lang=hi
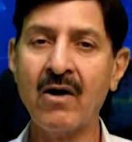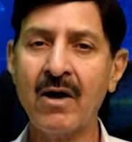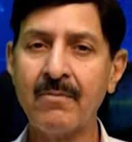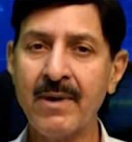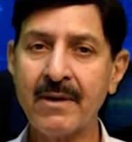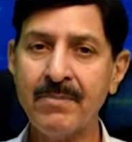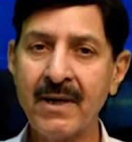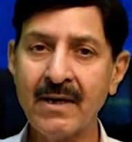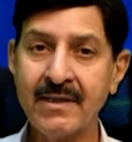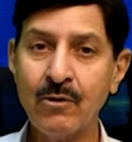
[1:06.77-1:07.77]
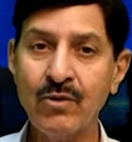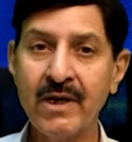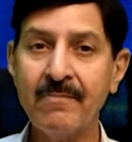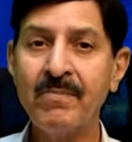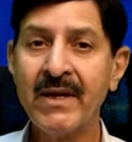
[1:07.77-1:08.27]
और बर्फ़ पिघलती हुई
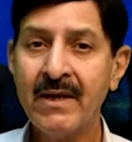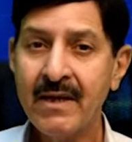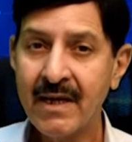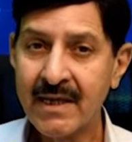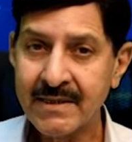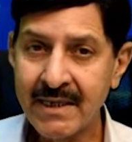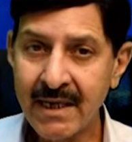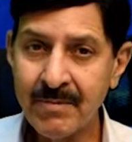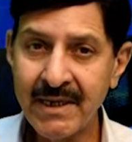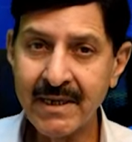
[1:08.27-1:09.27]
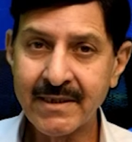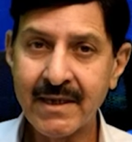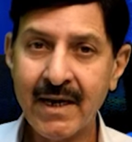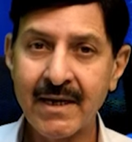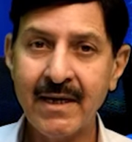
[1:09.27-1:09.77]
इसलिए भी नज़र
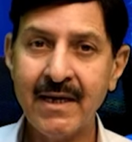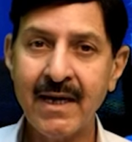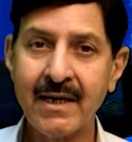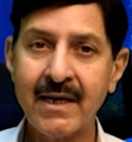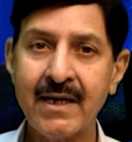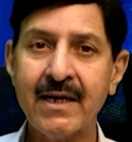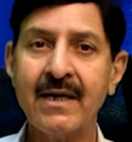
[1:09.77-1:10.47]
आ रही है कि